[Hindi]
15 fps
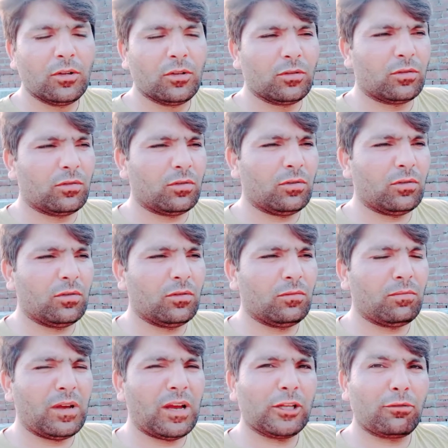तो
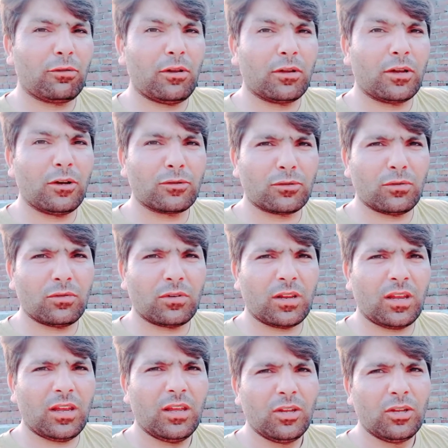मैं तो लगा हूँ सोने
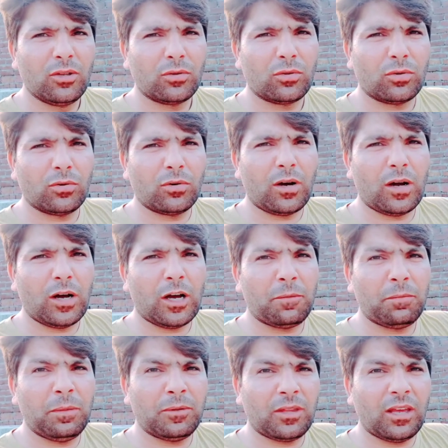तो आप ही
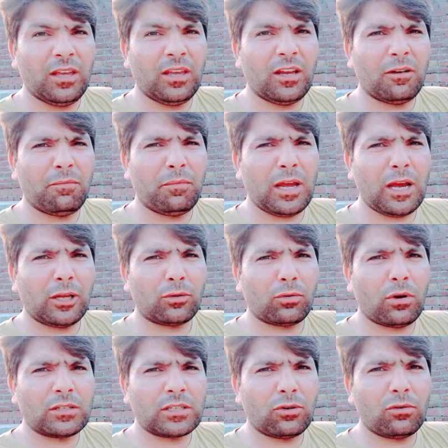बताइएगा मेरा थोड़ा
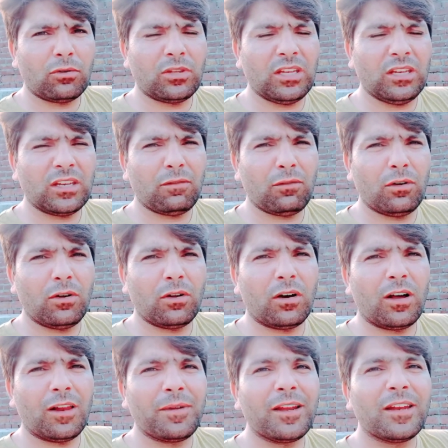सा जो दिन है वो
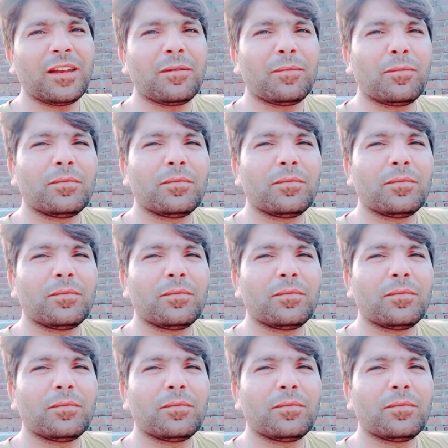डाल में इन्हें